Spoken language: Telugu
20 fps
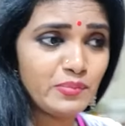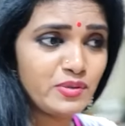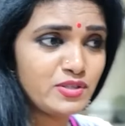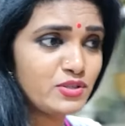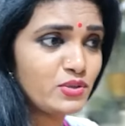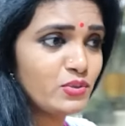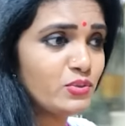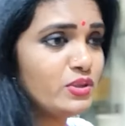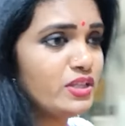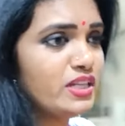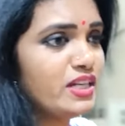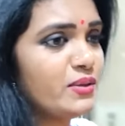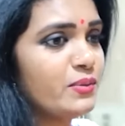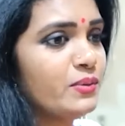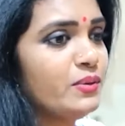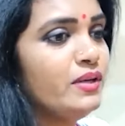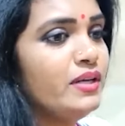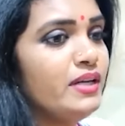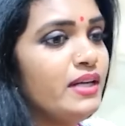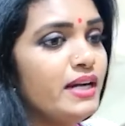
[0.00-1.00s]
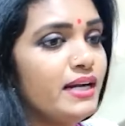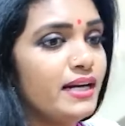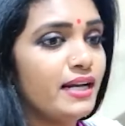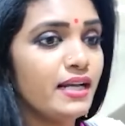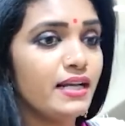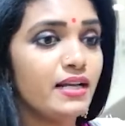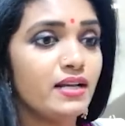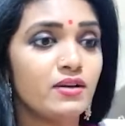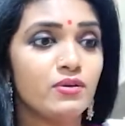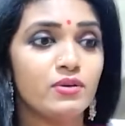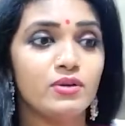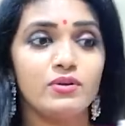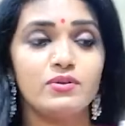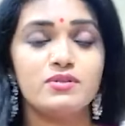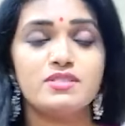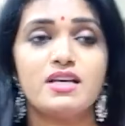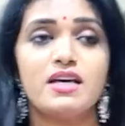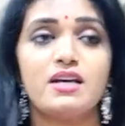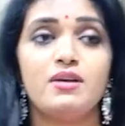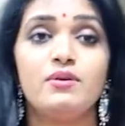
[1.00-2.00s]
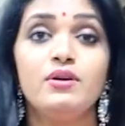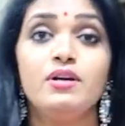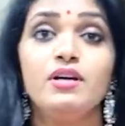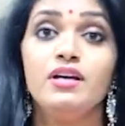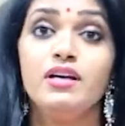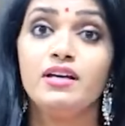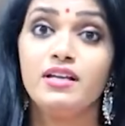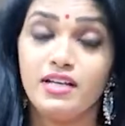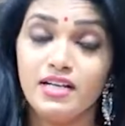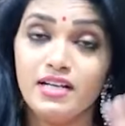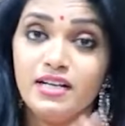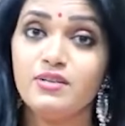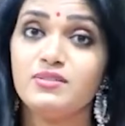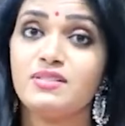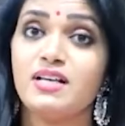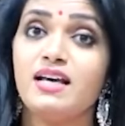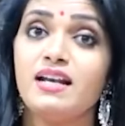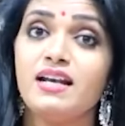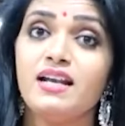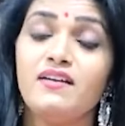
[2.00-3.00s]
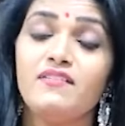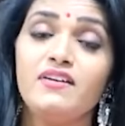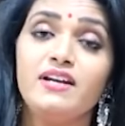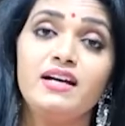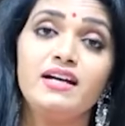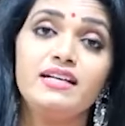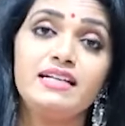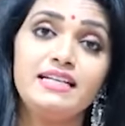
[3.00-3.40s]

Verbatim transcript: కనిపిస్తూ ఉంటారు అండ్ అలాగే కొన్ని కొన్నిసార్లు రెండు సార్లు ఆవిడ